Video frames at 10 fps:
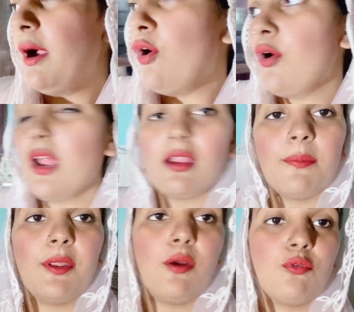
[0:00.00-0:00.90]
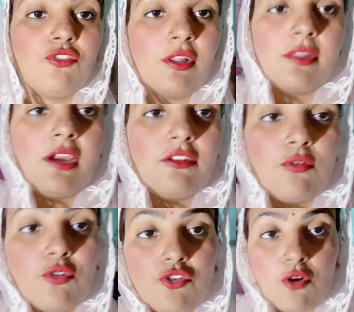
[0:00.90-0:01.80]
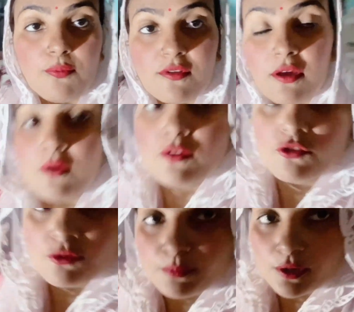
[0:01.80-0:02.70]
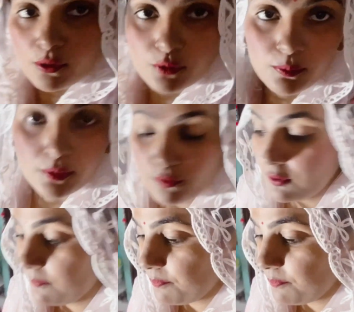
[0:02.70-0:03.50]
मैं और आके बनाऊंगी जल्दी आ जाऊंगी शॉप से जब बनाऊंगी मैं वे